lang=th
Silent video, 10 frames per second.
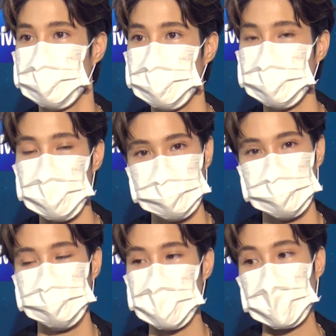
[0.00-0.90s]
ที่น่า
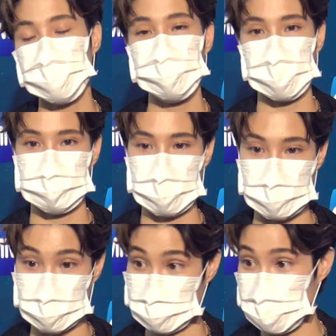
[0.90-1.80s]
ชื่นใจก็คือ
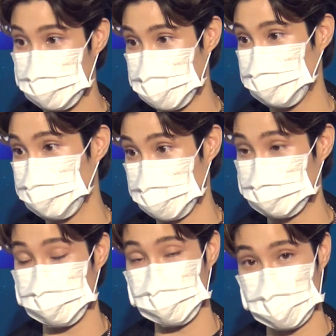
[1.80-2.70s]
บางคนไม่ได้เป็นกลุ่ม
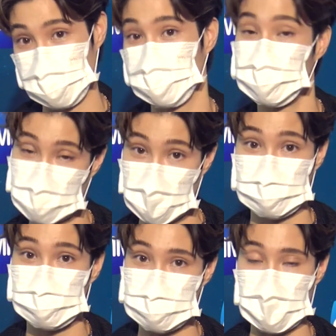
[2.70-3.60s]
แอล จี บี ที คิว พ
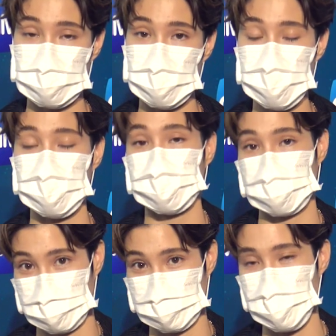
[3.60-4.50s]
ลัส ด้วยซ้ำเขายังเล็
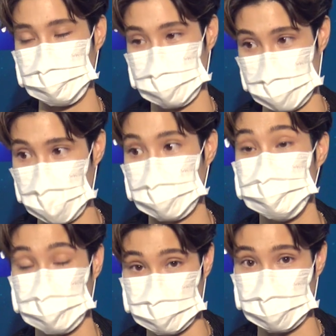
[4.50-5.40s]
งเห็นความสำคัญ
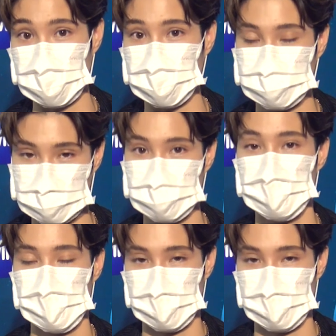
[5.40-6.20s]
ในจุดๆนี้ก็คือ